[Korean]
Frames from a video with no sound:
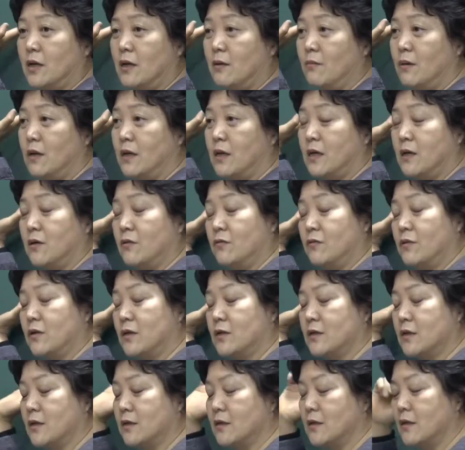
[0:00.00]
이미
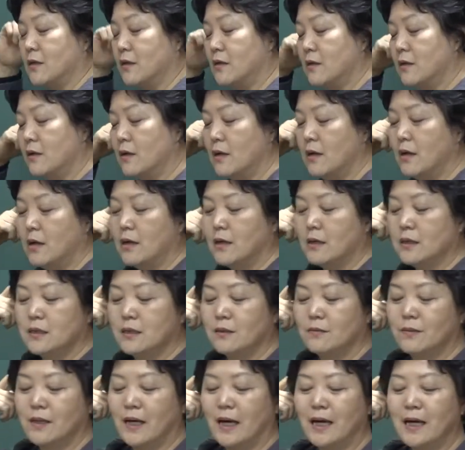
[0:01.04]
기울어져서
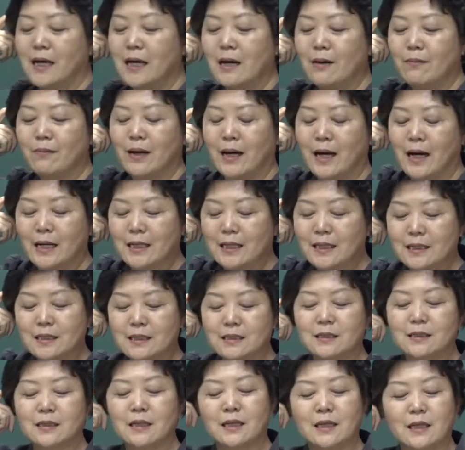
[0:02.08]
지금 나이가 많이
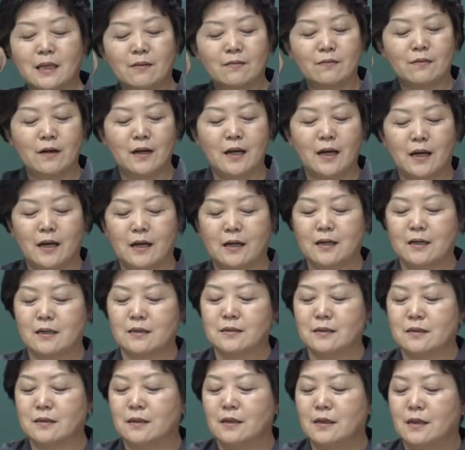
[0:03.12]
들었기 때문에
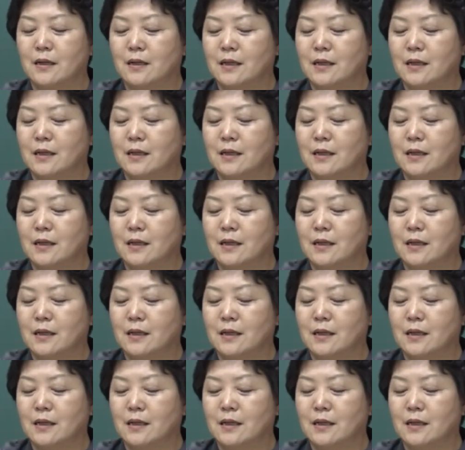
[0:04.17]
그래서